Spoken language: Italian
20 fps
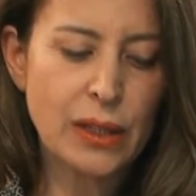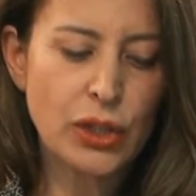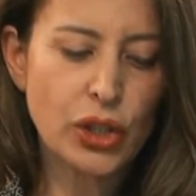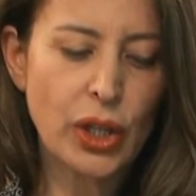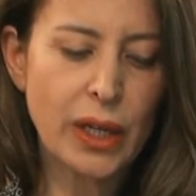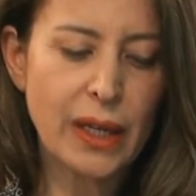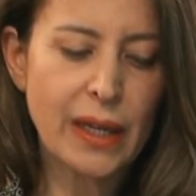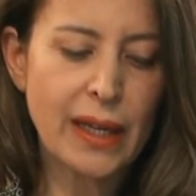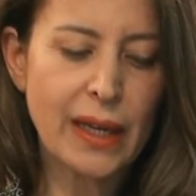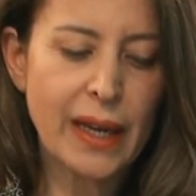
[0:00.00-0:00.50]

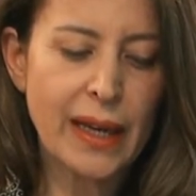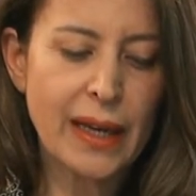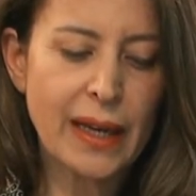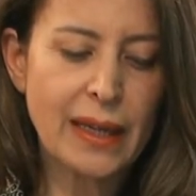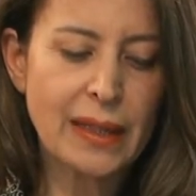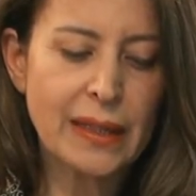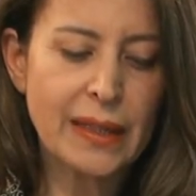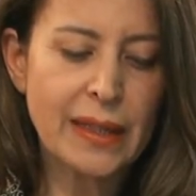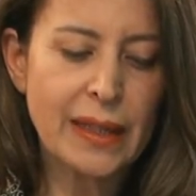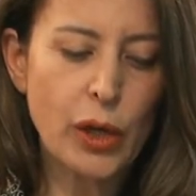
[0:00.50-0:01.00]
C'è chi
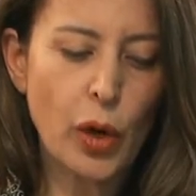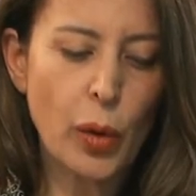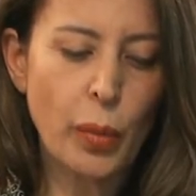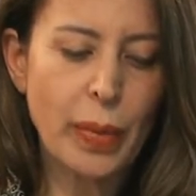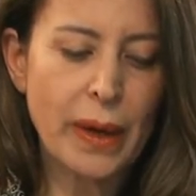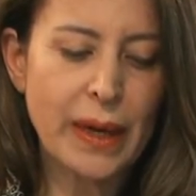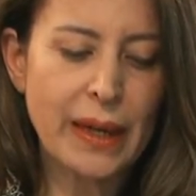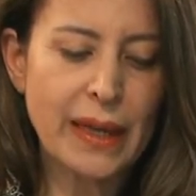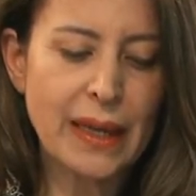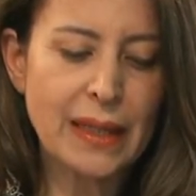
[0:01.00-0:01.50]
nega Dio
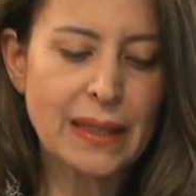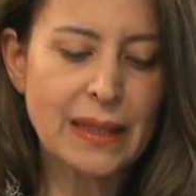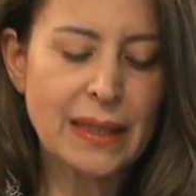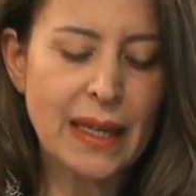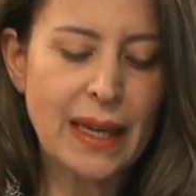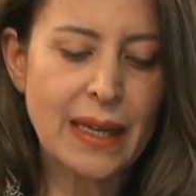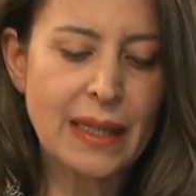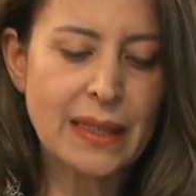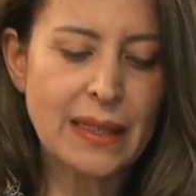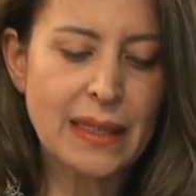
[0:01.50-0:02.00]
perché
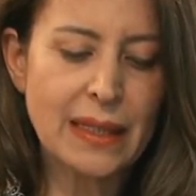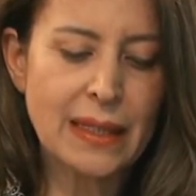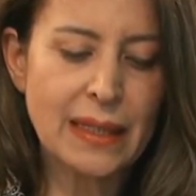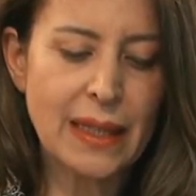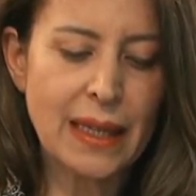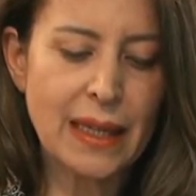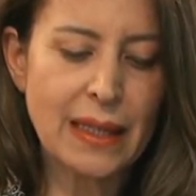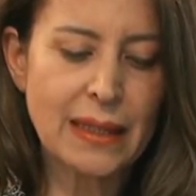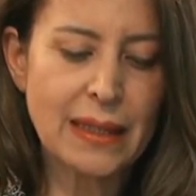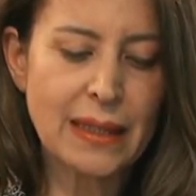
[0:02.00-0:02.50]
se
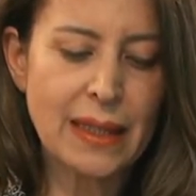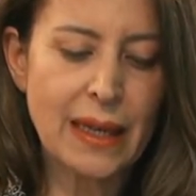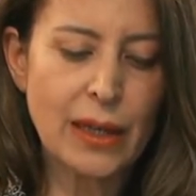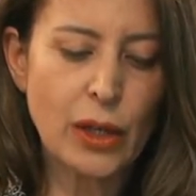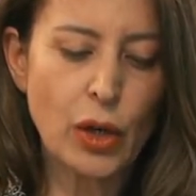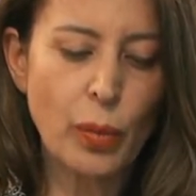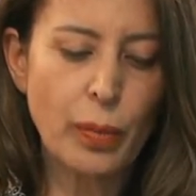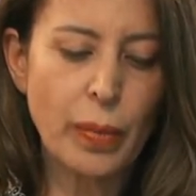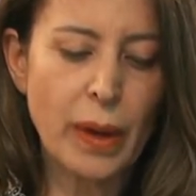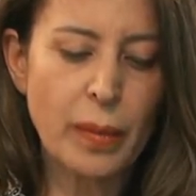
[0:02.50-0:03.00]
esistesse
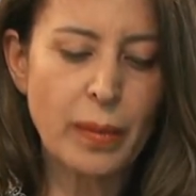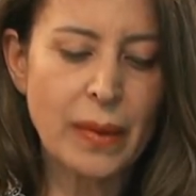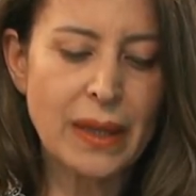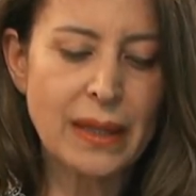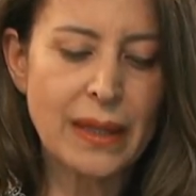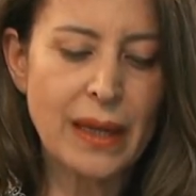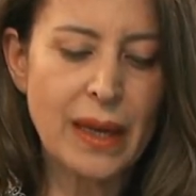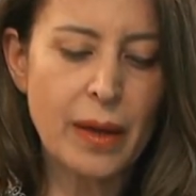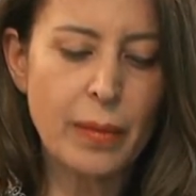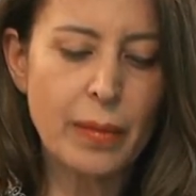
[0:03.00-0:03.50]
non
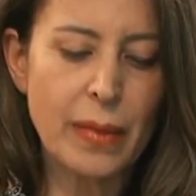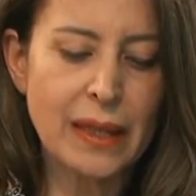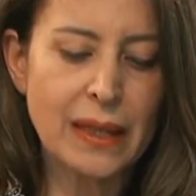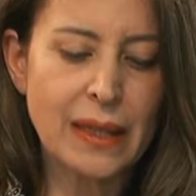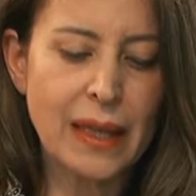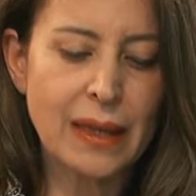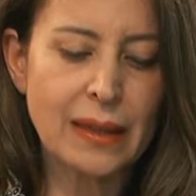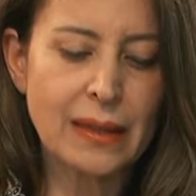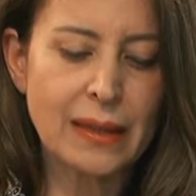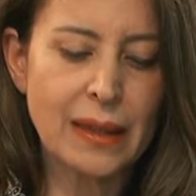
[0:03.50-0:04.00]
permetterebbe
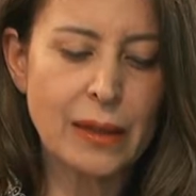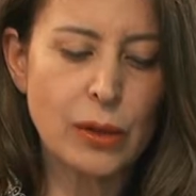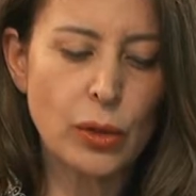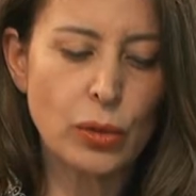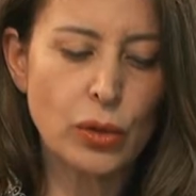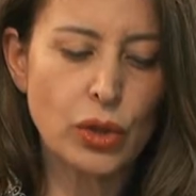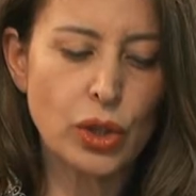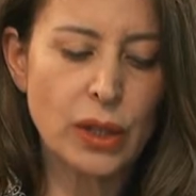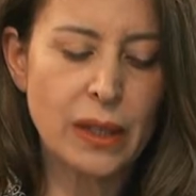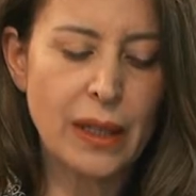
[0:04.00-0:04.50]
tante
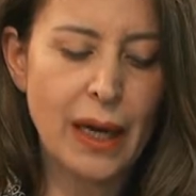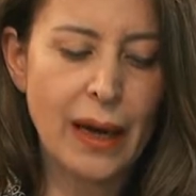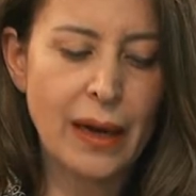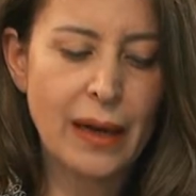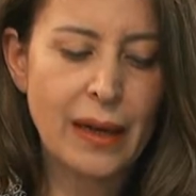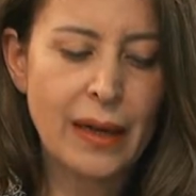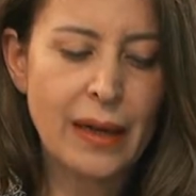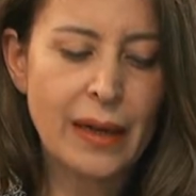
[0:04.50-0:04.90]
atrocità.